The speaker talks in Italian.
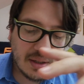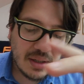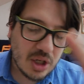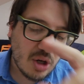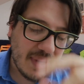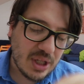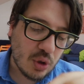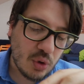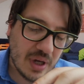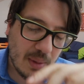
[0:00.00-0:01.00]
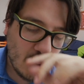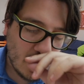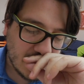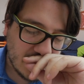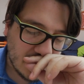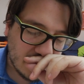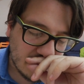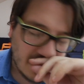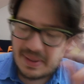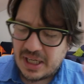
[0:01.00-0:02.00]
nel commento Luca Ward,
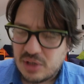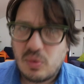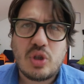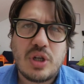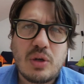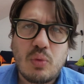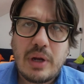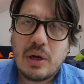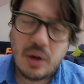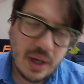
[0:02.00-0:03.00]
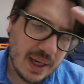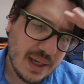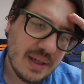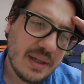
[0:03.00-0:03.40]
tra parentesi molto tranquillo, eh,